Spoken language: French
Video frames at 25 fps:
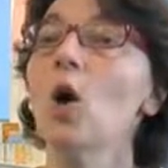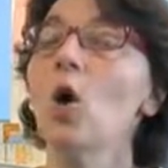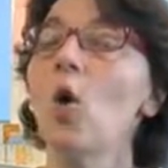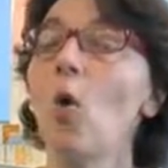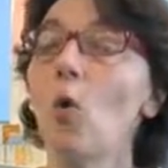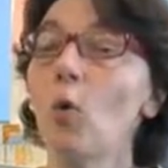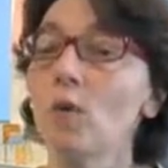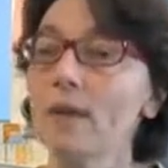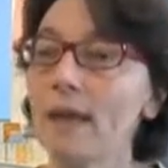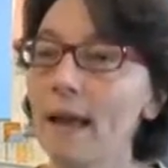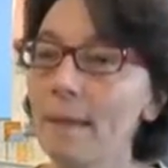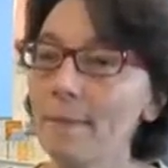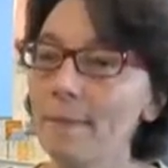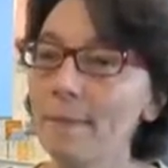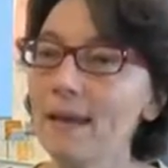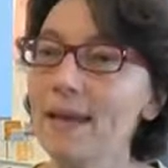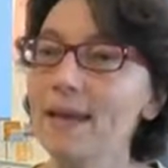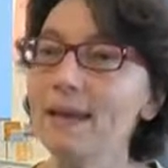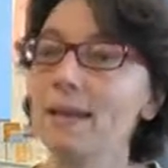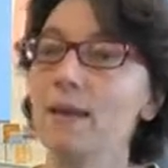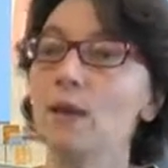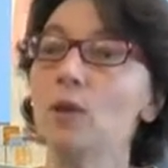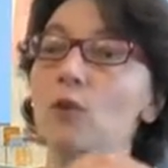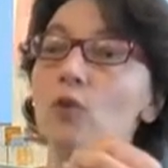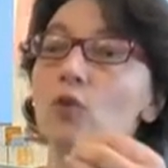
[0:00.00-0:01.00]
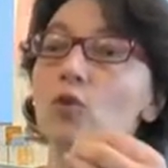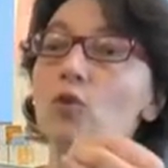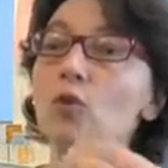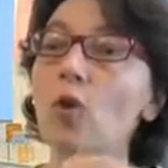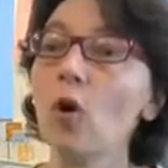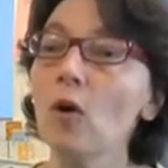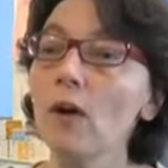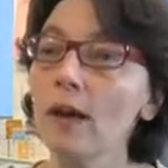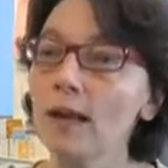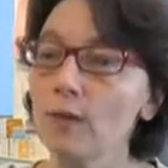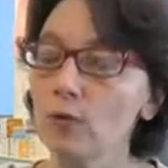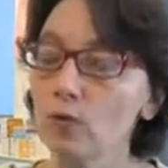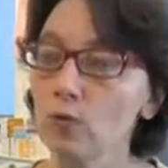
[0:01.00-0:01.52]
On amène dans
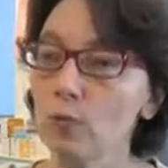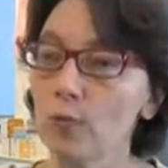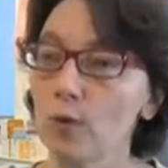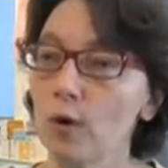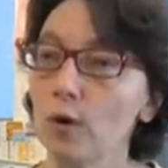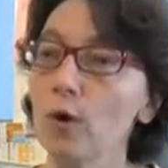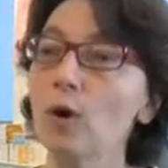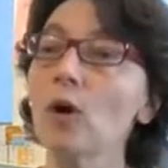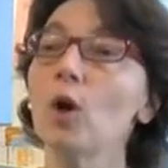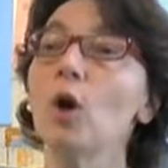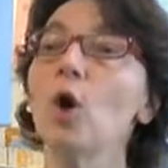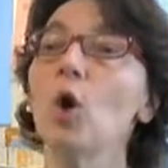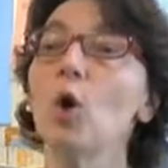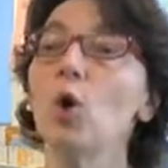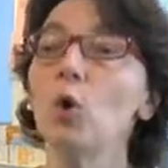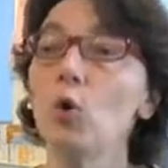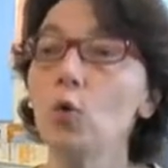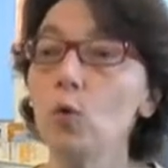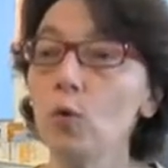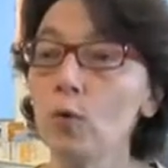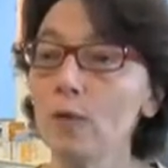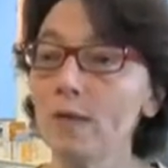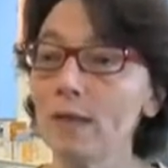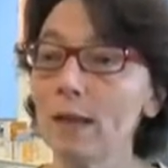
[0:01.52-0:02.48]
la tumeur une